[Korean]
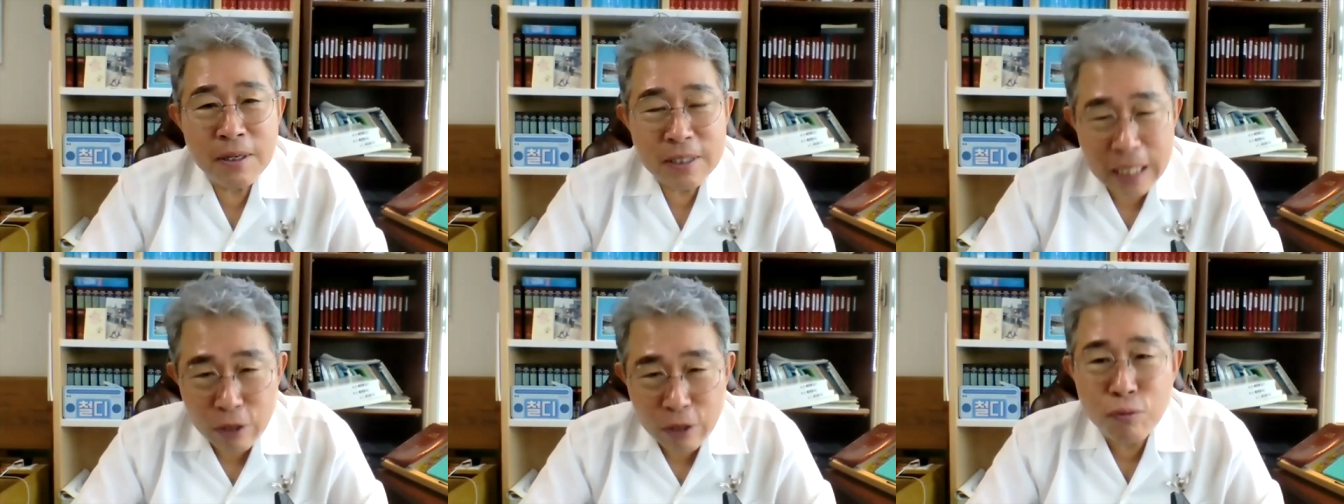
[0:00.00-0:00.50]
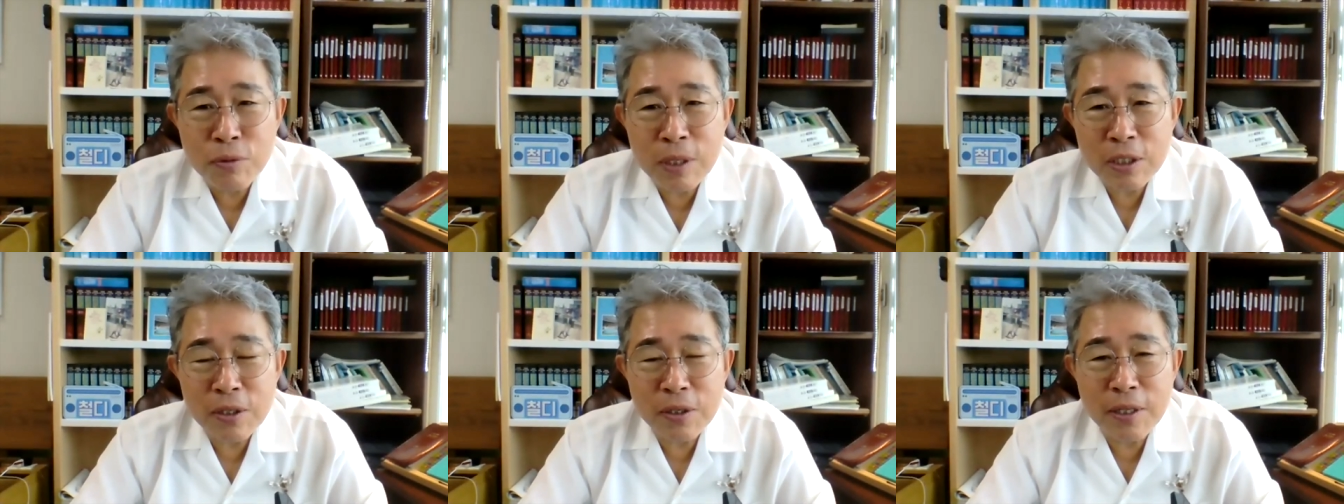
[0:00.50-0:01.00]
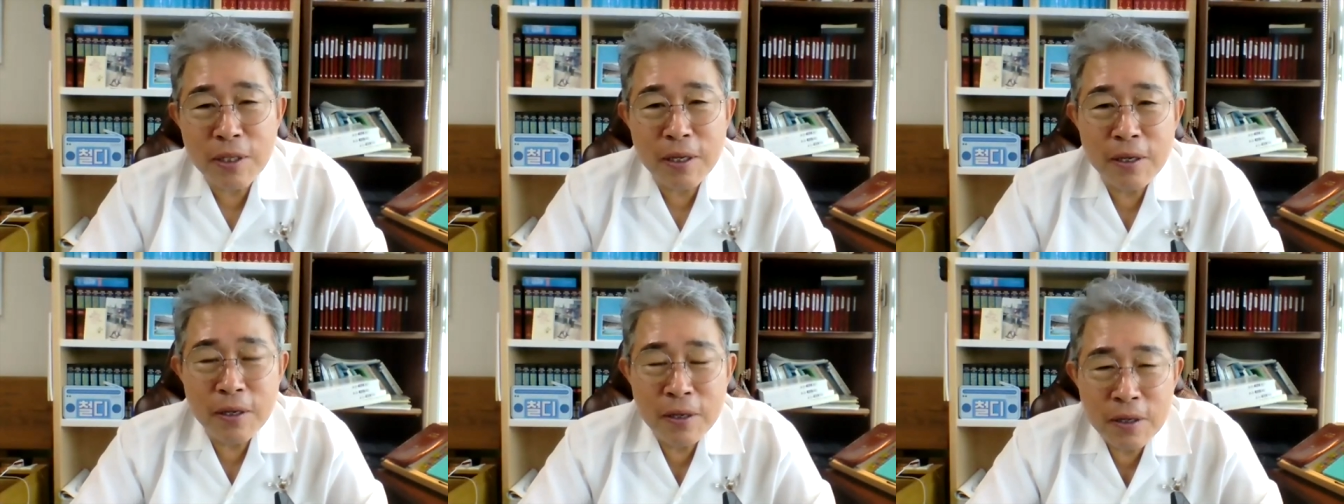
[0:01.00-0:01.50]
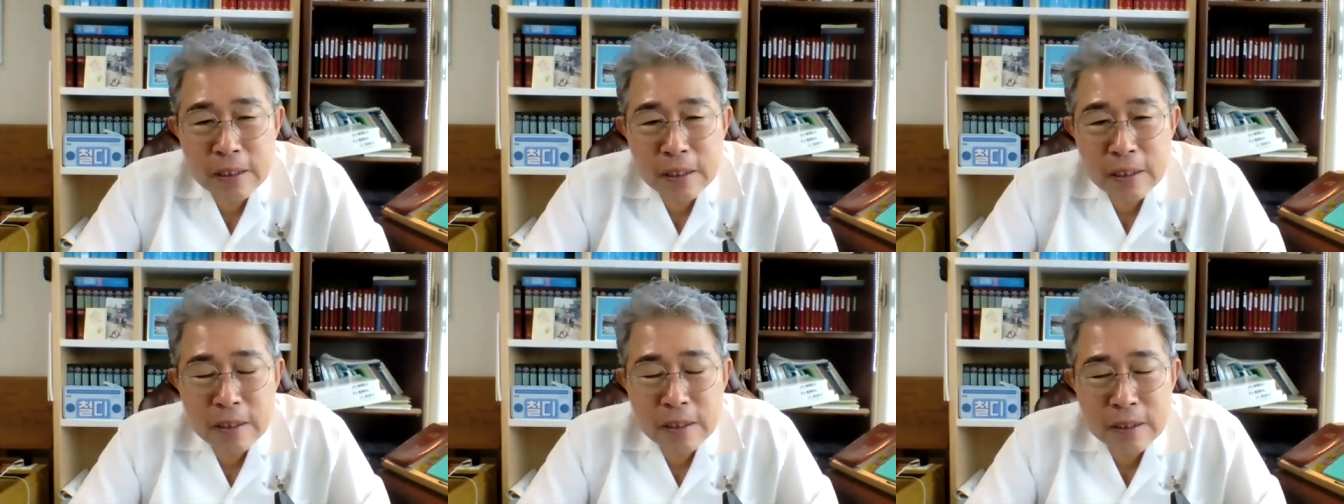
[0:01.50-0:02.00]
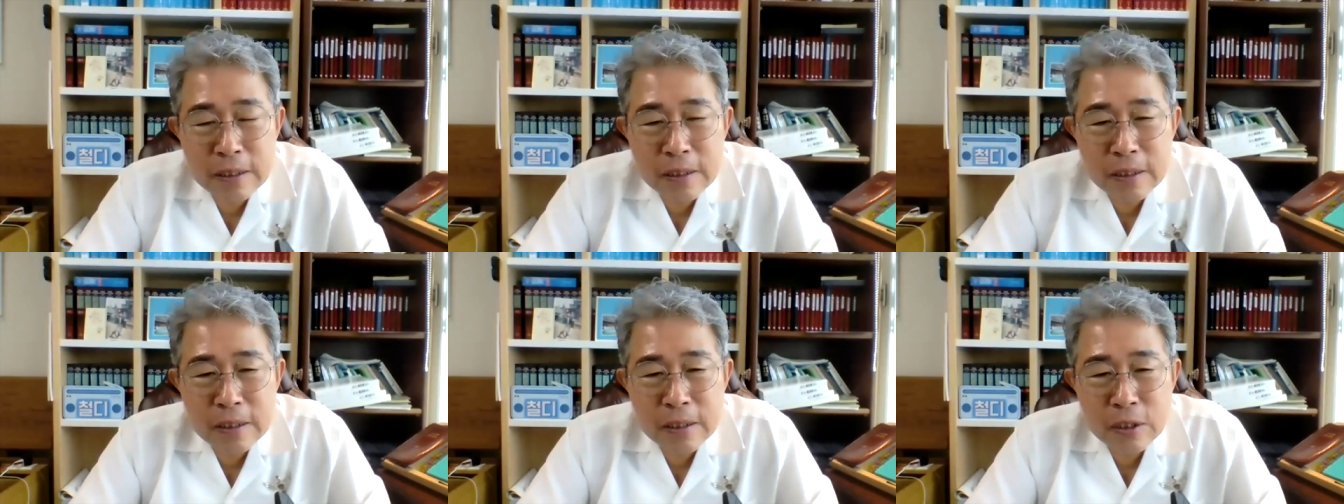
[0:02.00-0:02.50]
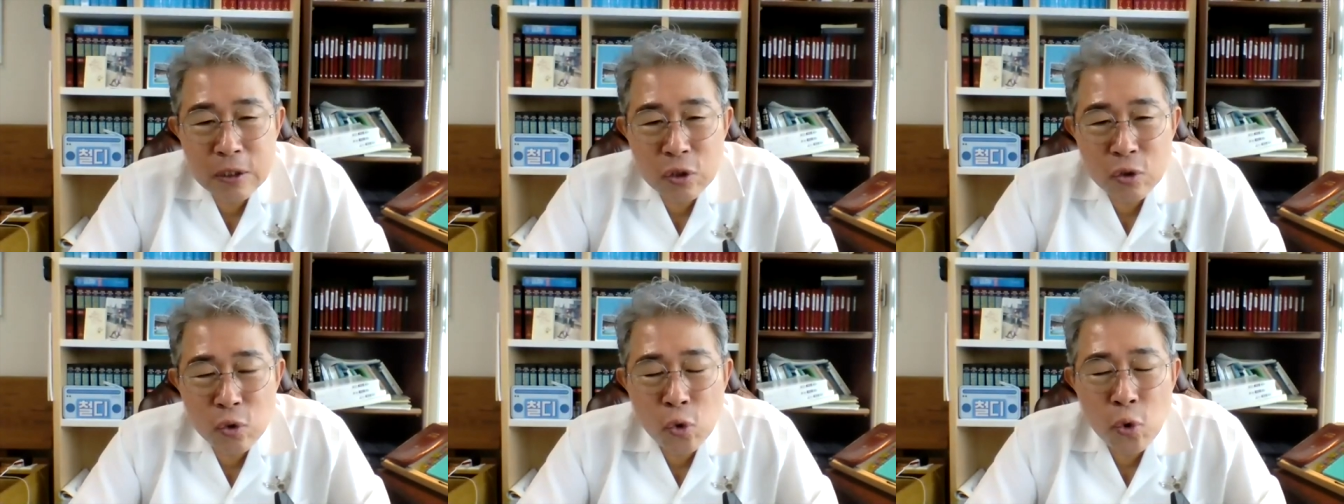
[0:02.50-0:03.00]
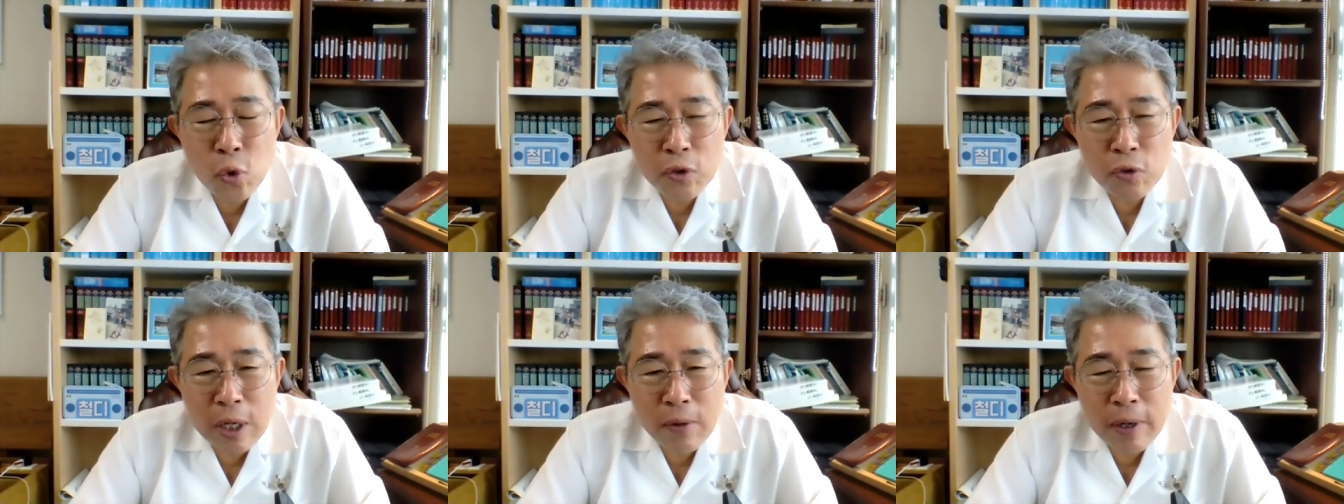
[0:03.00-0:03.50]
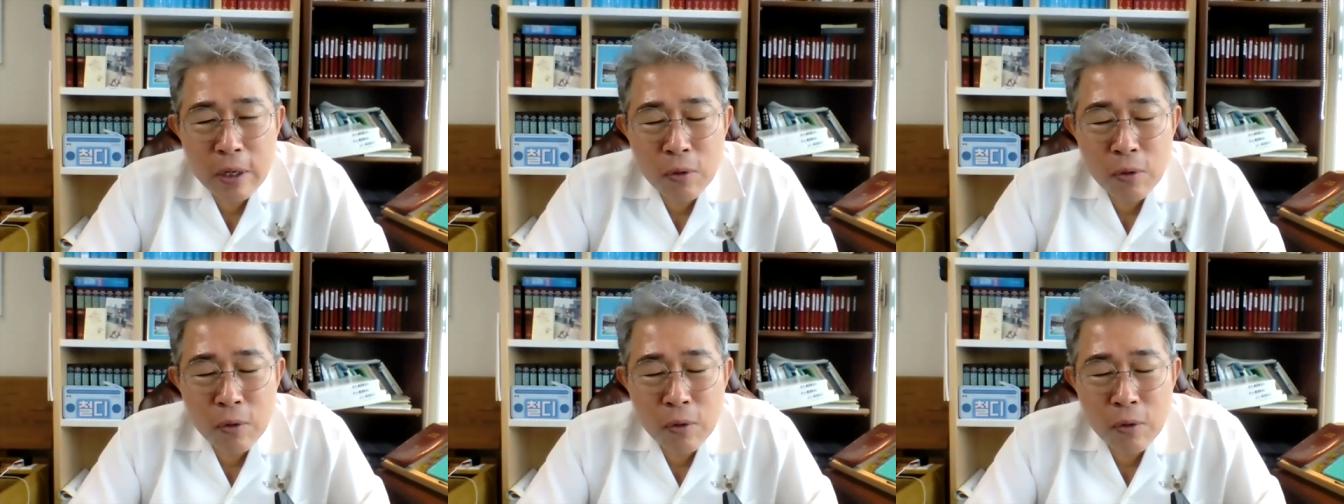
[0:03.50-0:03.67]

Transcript: 잘 구분하셔야 돼. 그노노에도 나와요.